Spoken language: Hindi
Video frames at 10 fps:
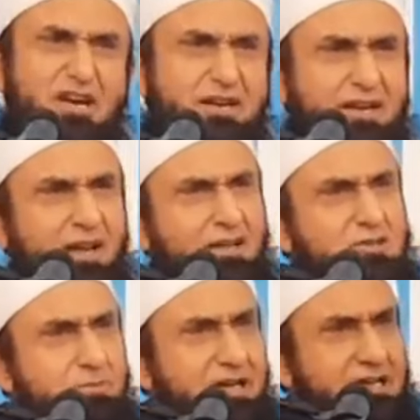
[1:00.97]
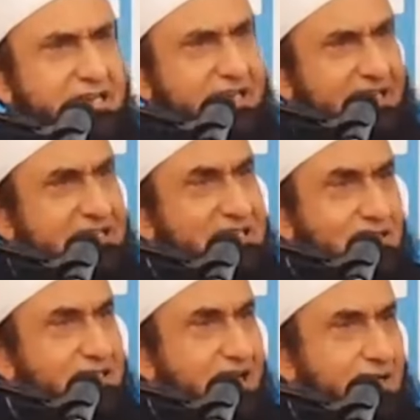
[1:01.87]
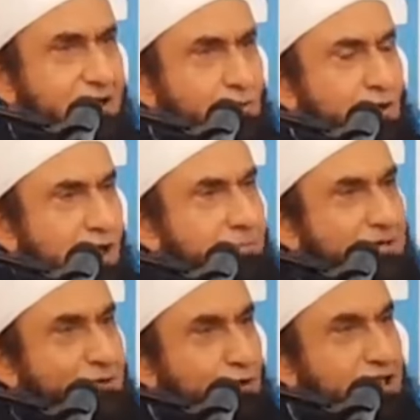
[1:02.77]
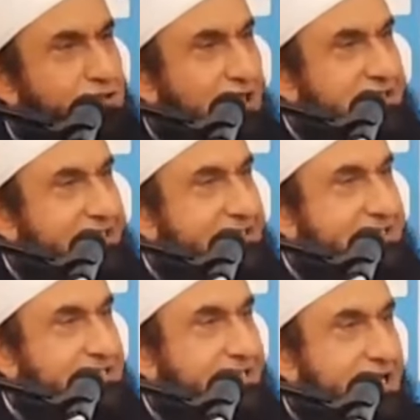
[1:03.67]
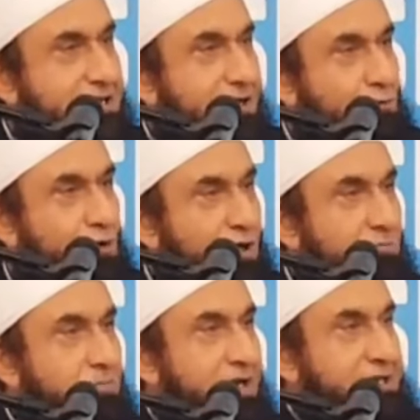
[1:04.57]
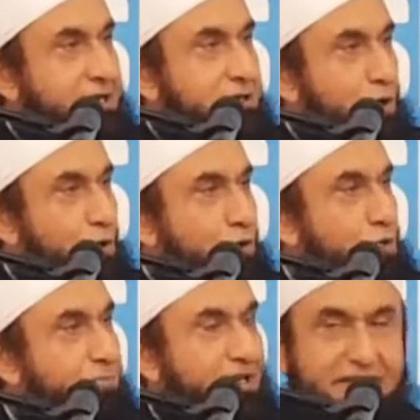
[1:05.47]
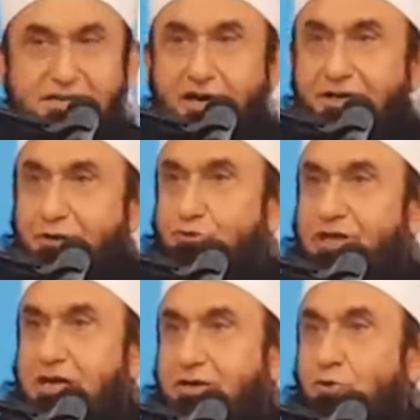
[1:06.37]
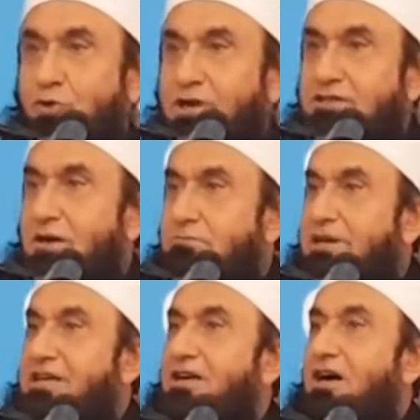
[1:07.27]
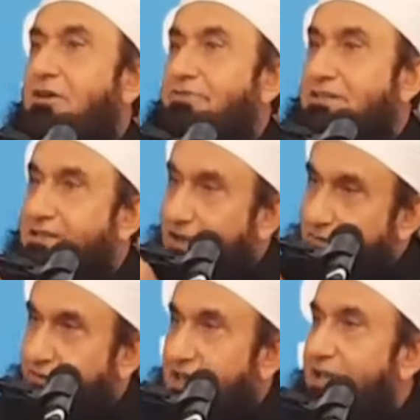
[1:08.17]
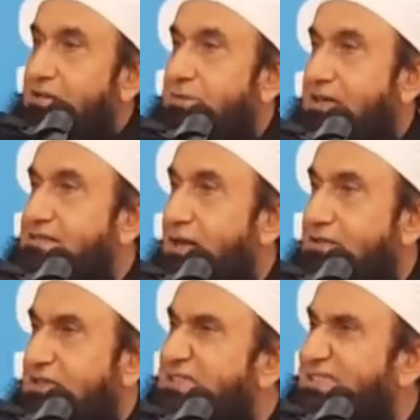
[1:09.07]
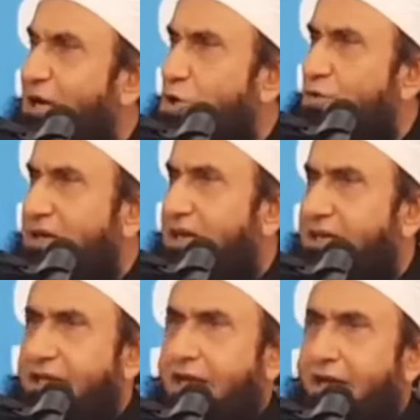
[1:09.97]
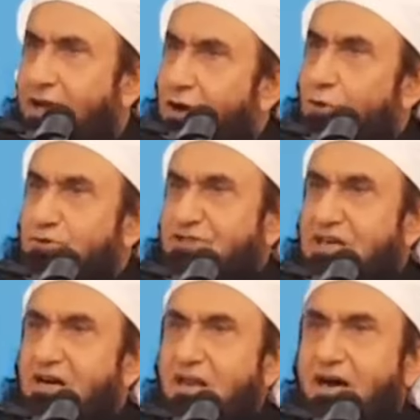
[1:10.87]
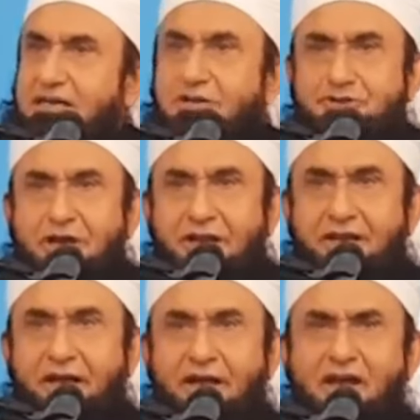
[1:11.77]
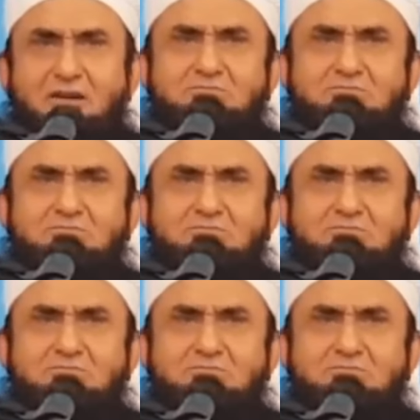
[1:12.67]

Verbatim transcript: अच्छा नहीं तो मैं हीरे के सेट क्या करूँ मैं सोने चांदी के सेट क्या करूँ मैं ये करोड़ों रुपए की गाड़ी को क्या करूँ जब मेरे खामिंद का रवैया ही मेरे साथ इंसानों वाला नहीं है और उसके अखलाक अच्छे नहीं हैं